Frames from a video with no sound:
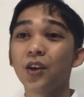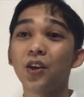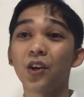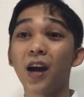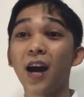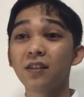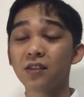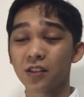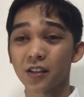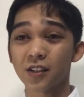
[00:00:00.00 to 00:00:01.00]
your
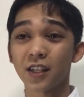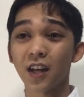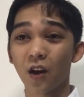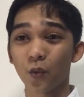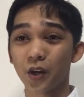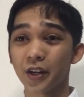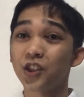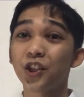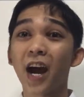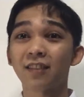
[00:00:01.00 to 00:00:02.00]
answers in our
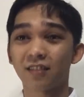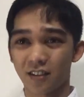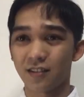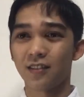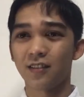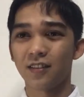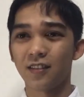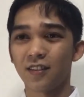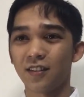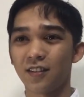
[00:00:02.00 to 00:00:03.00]
chat,
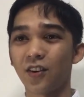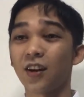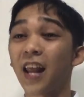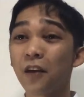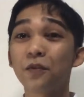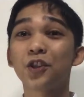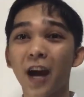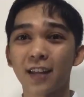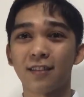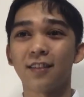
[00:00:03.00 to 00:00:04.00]
oh, live
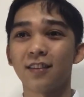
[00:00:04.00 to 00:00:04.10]
chat.